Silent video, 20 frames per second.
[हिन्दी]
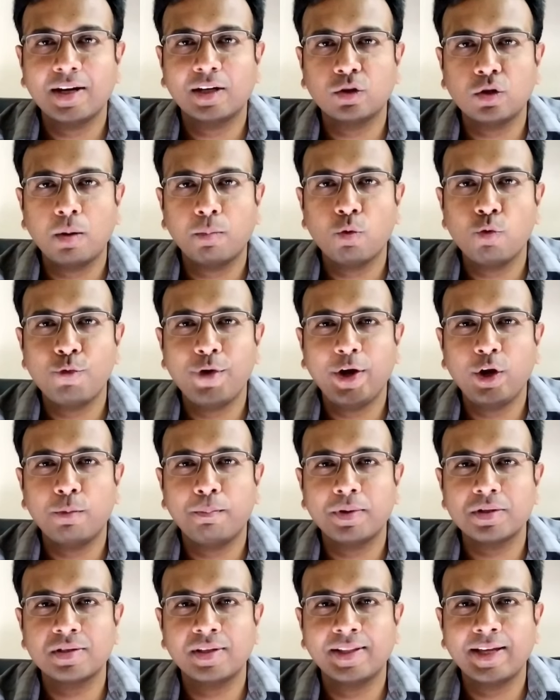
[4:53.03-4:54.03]
करता हूँ आपको वीडियो
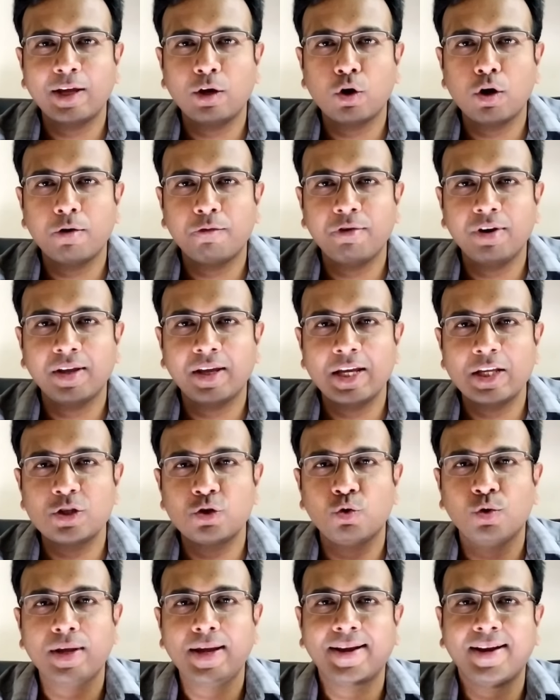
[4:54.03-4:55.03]
पसंद आया होगा इफ इन
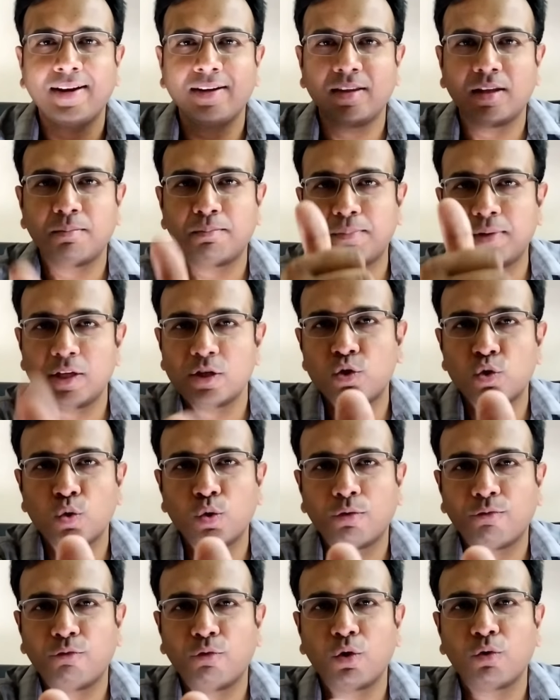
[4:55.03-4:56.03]
केस यू लाइक इट देन प्लीज
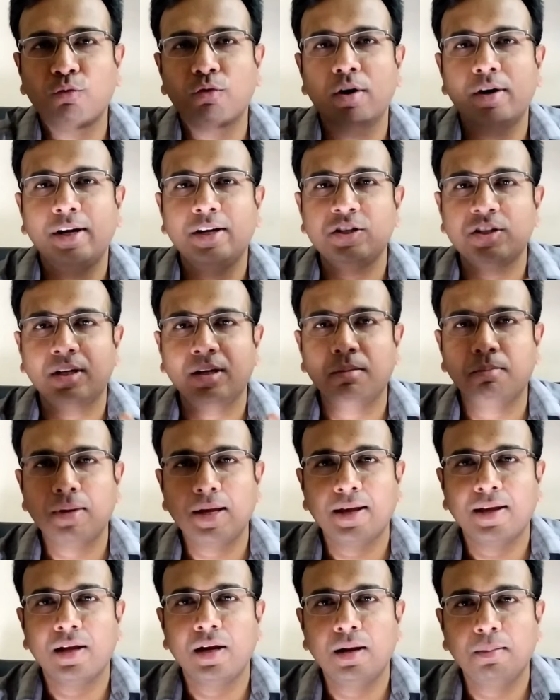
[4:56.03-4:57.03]
डू अ फॉर इट चैनल
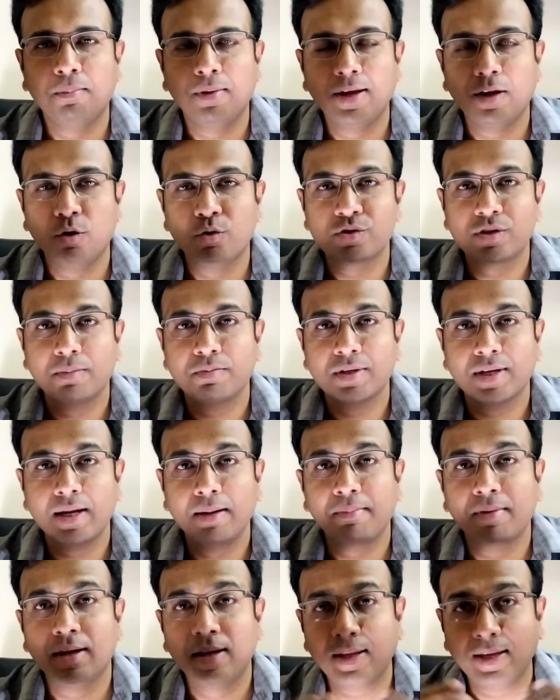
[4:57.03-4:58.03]
माइकर हेल्पलाइन को
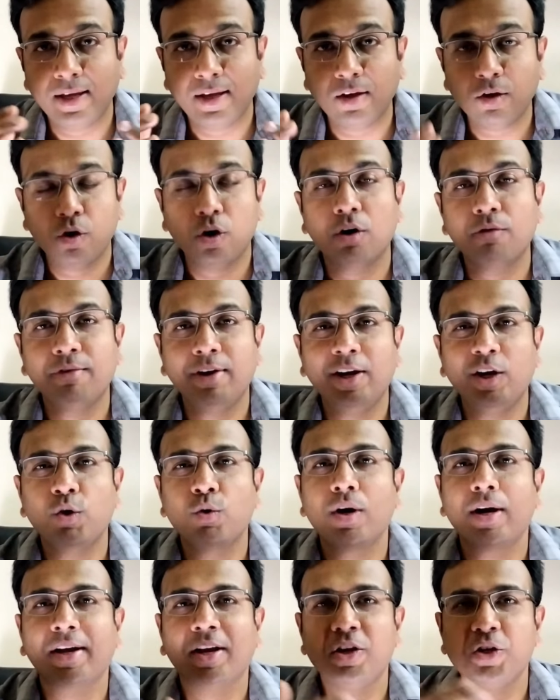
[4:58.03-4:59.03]
सब्सक्राइब करिए और
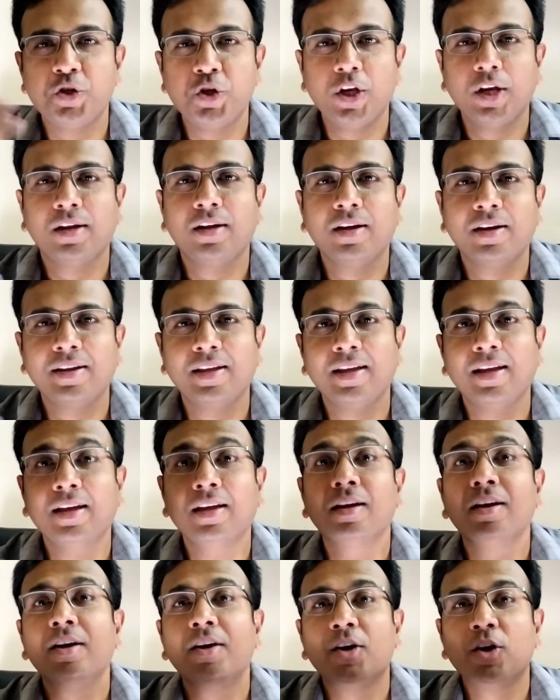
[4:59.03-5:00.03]
वीडियो आगे शेयर
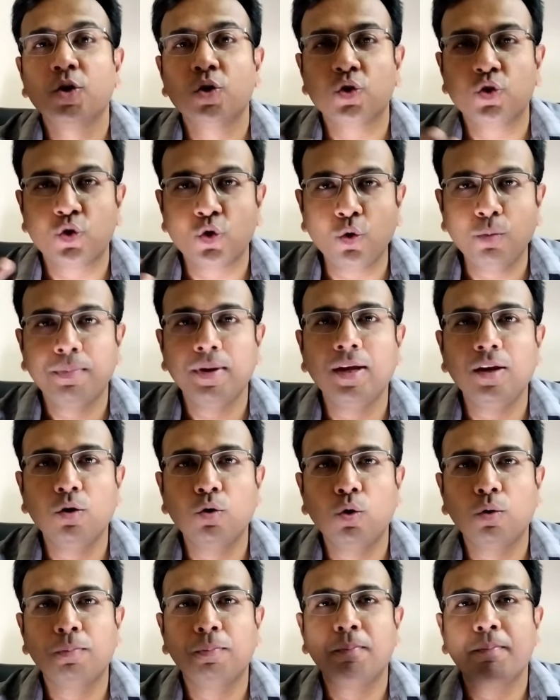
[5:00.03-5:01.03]
करिए जो भी
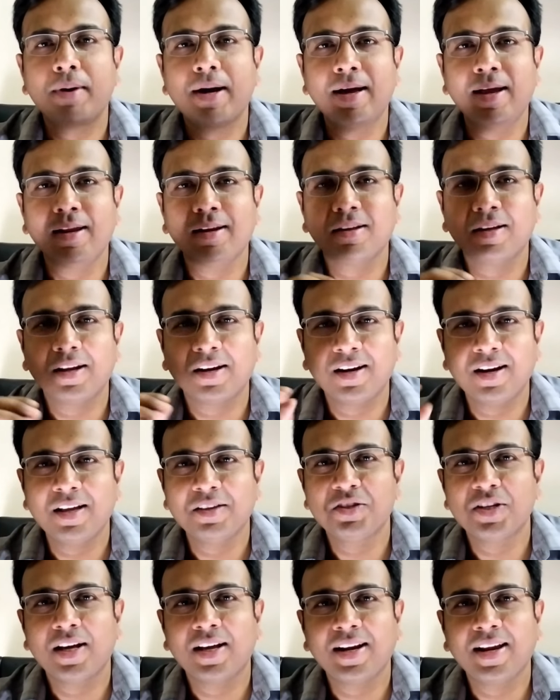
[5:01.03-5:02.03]
लोग बायर करना
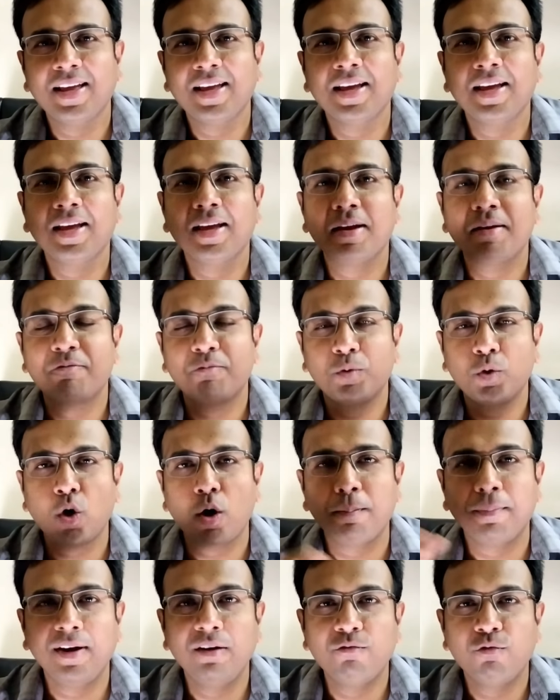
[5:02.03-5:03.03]
चाह रहे हैं
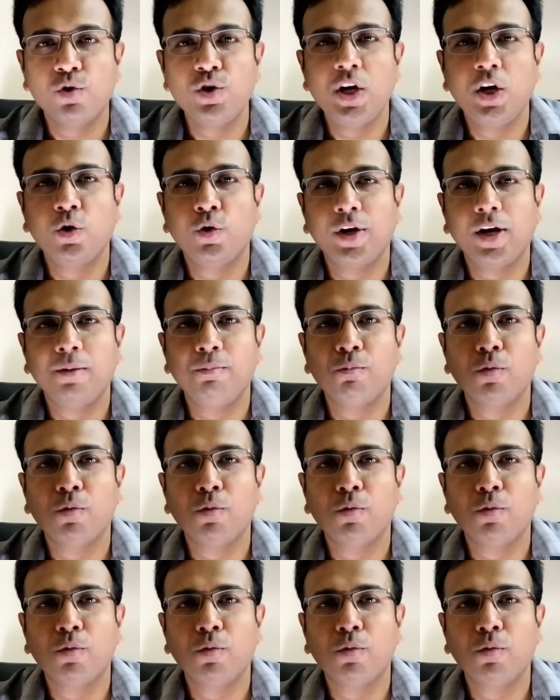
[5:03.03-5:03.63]
टॉप एंड फुली लोडेड